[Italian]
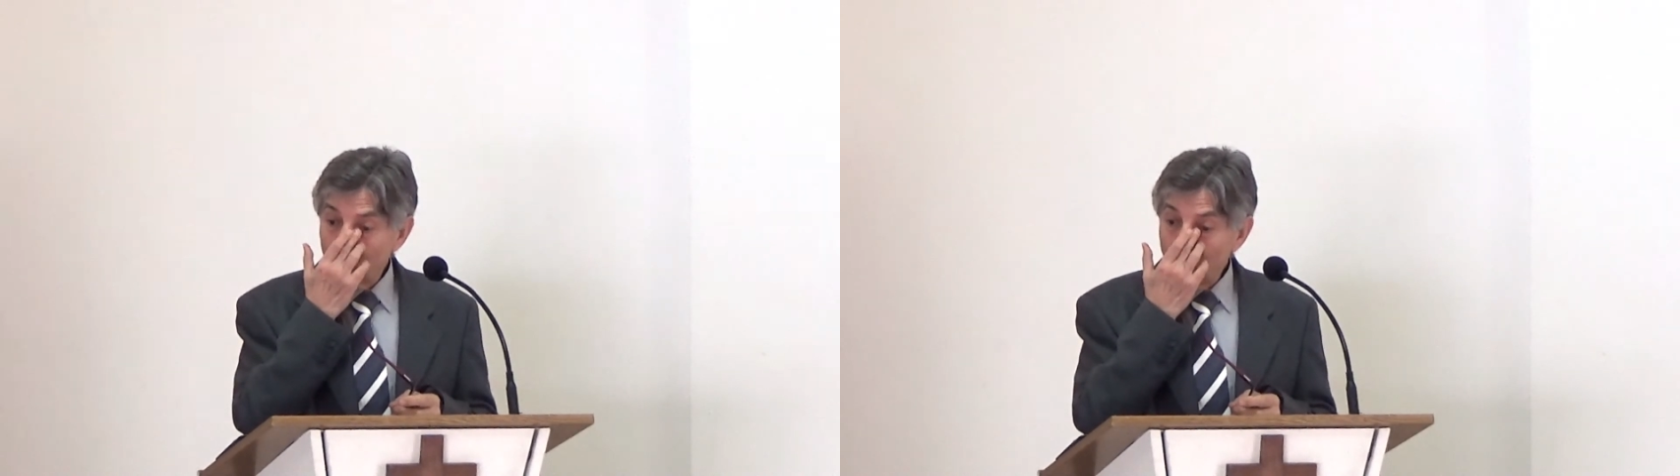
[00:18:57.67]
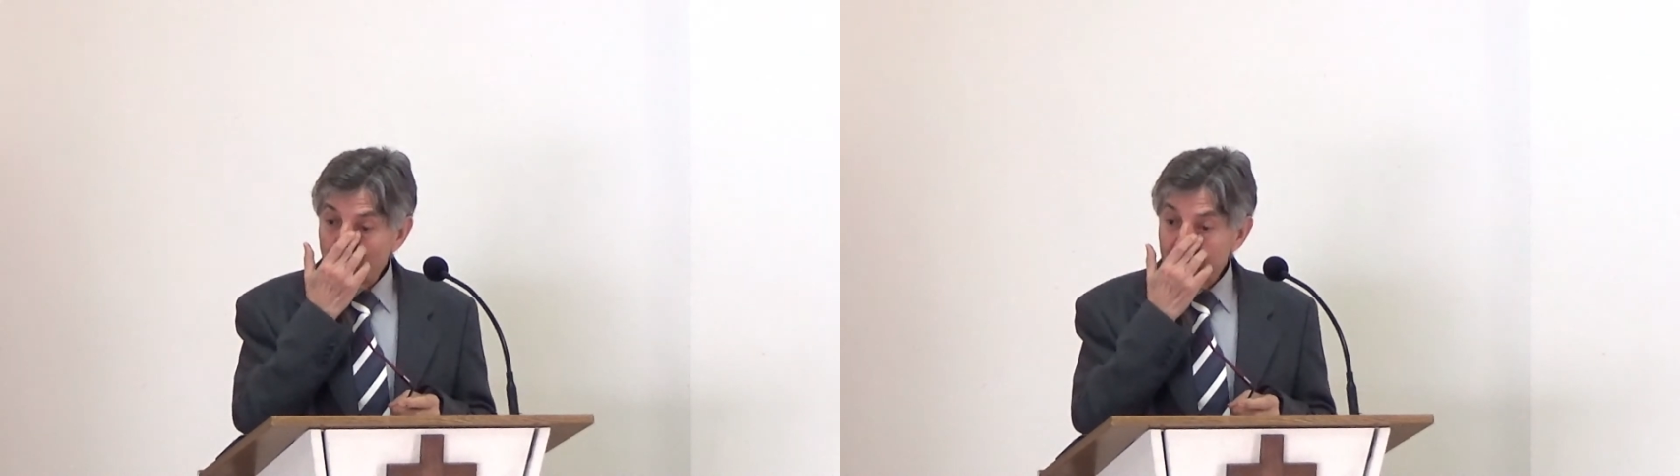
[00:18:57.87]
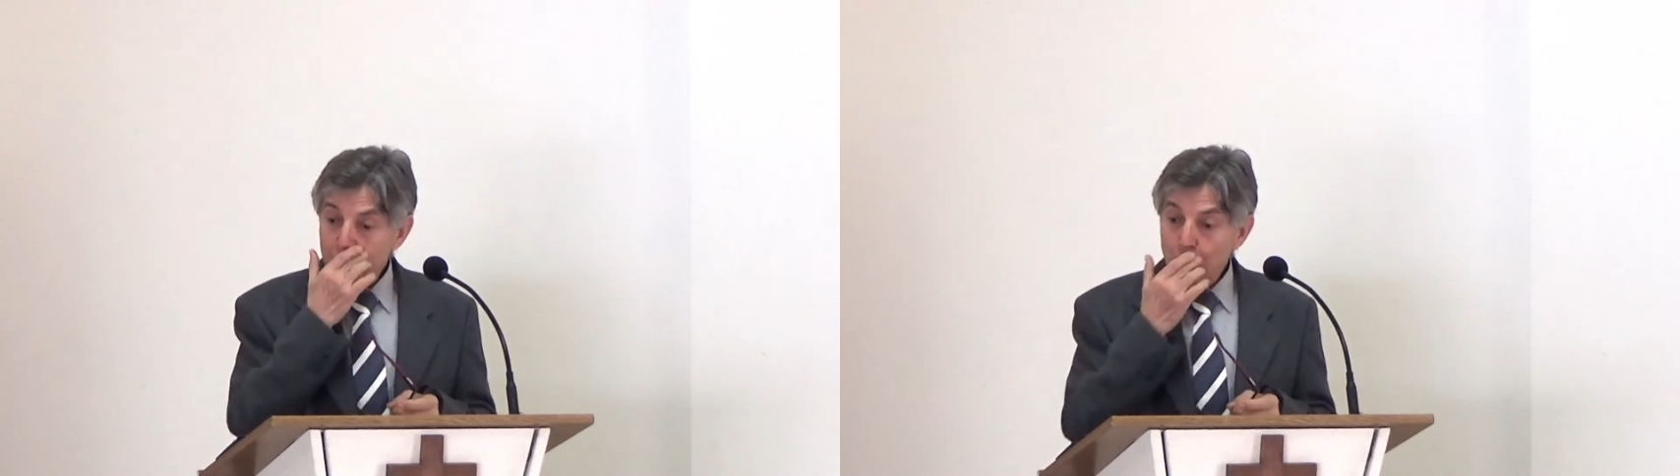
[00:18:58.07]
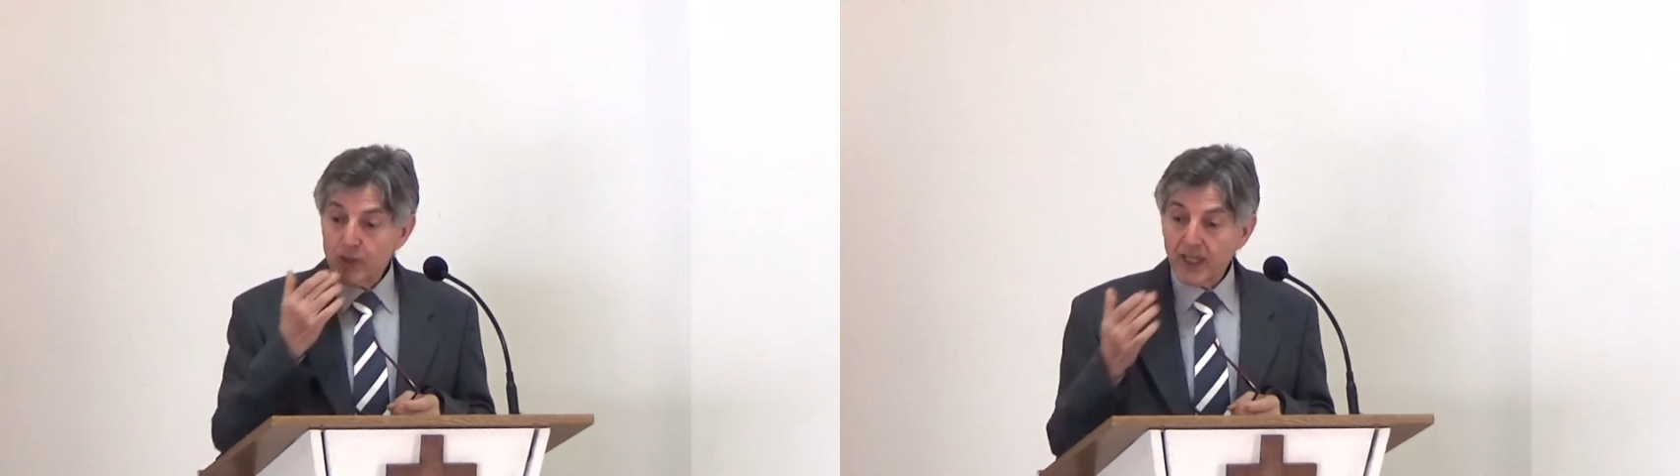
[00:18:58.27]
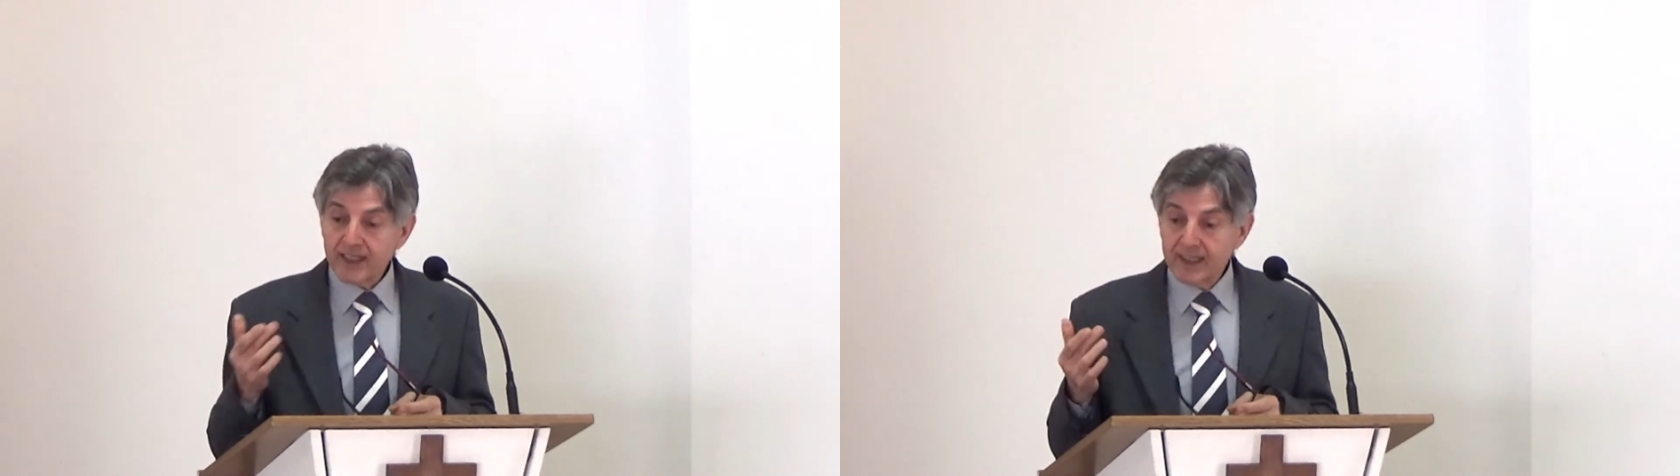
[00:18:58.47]

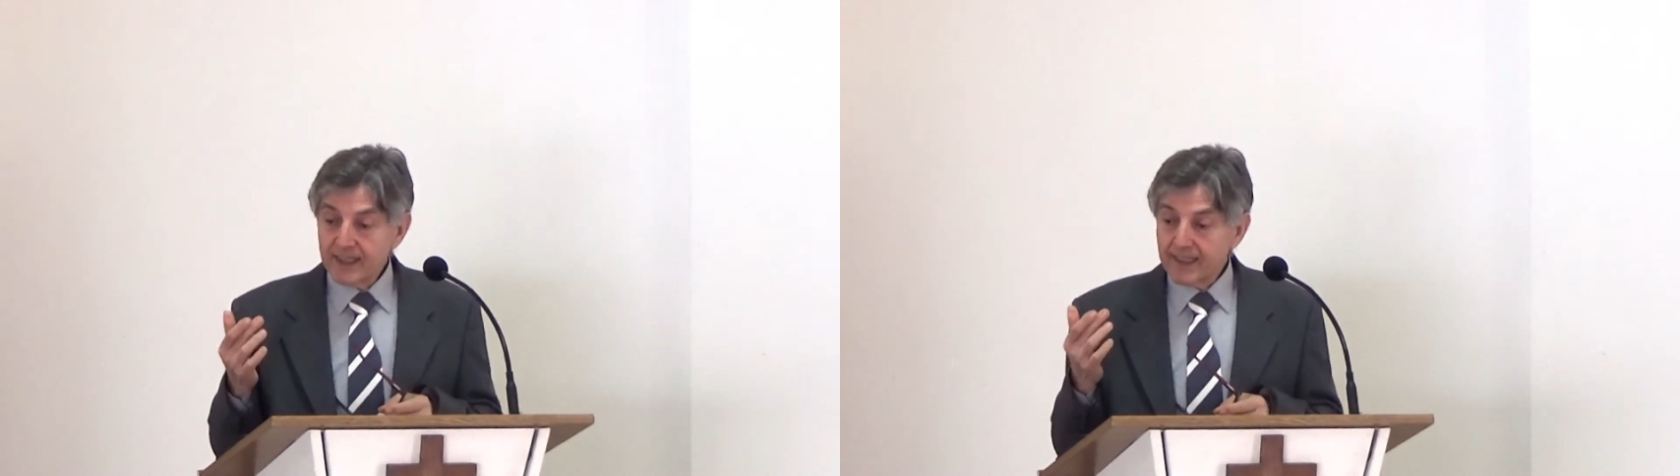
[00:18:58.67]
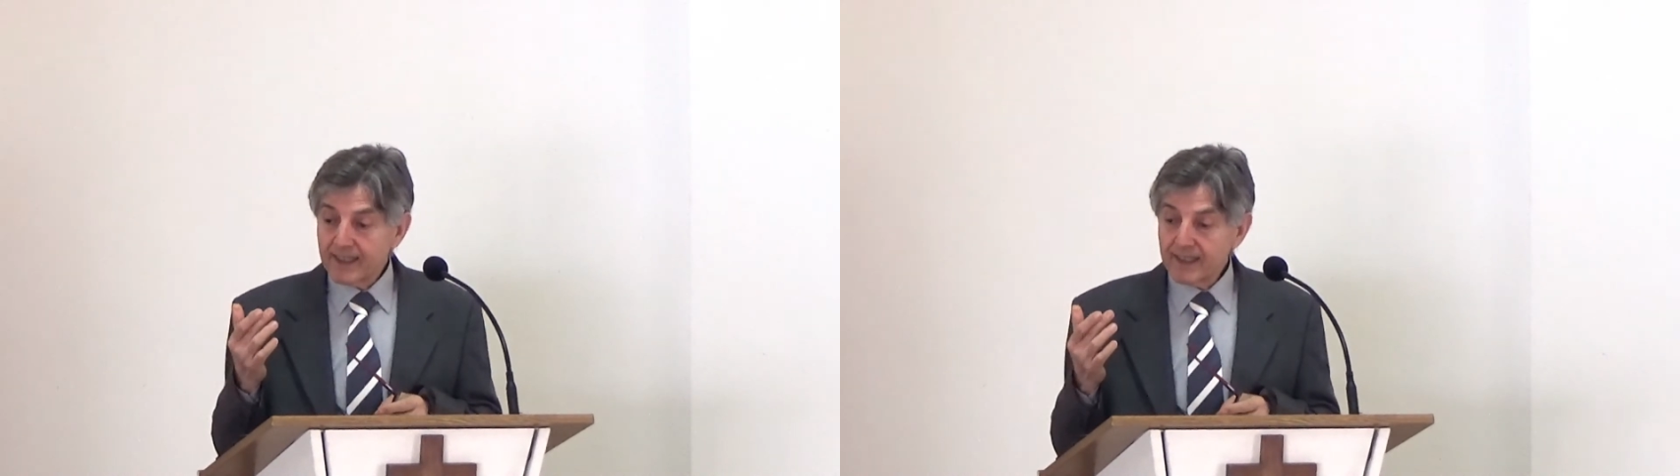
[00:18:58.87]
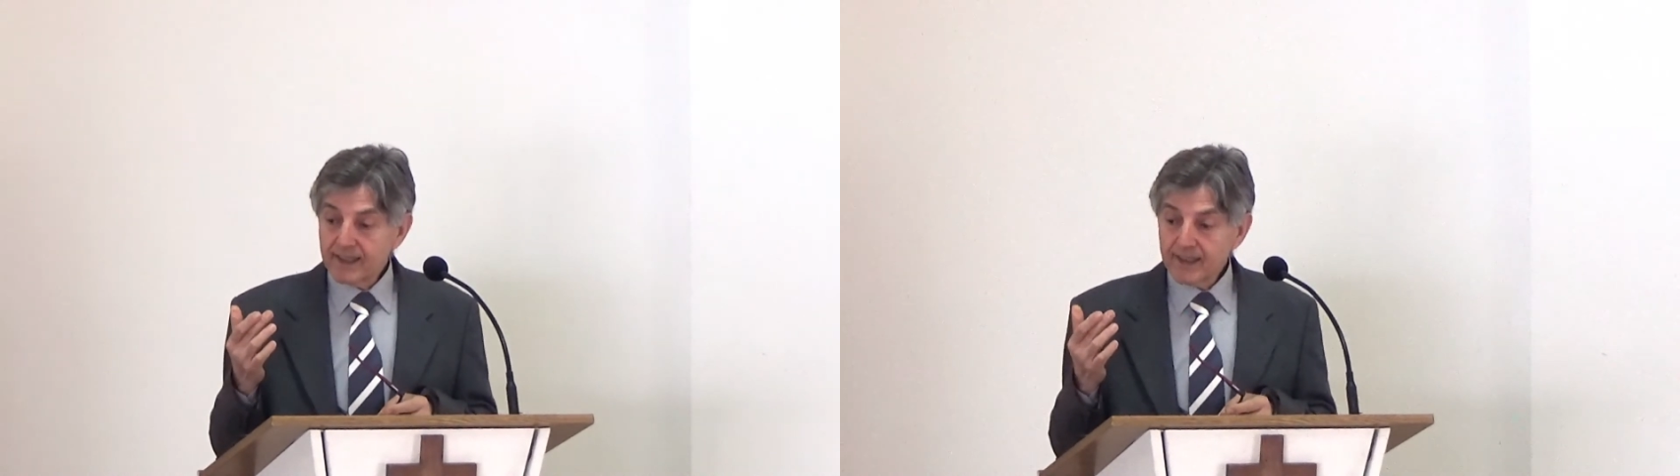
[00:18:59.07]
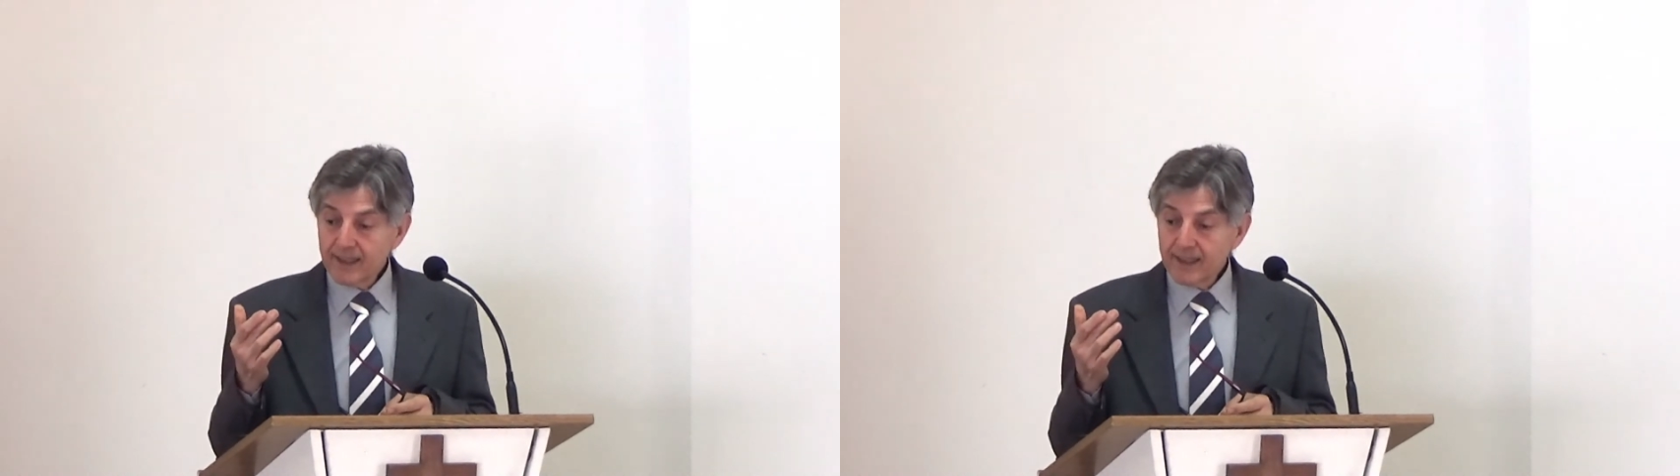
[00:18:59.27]
l'occasione di